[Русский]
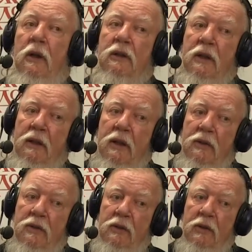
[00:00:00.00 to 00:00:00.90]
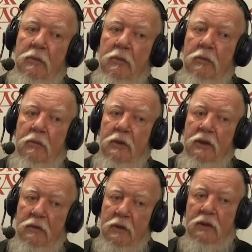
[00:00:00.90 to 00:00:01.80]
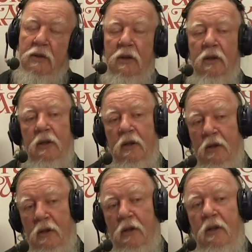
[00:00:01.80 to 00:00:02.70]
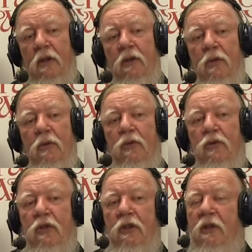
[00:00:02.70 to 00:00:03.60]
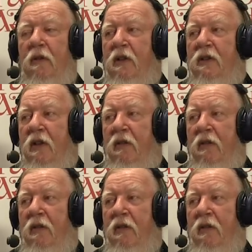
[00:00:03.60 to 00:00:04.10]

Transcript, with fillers: И исходя из этой мотивации, ну, нужно и давать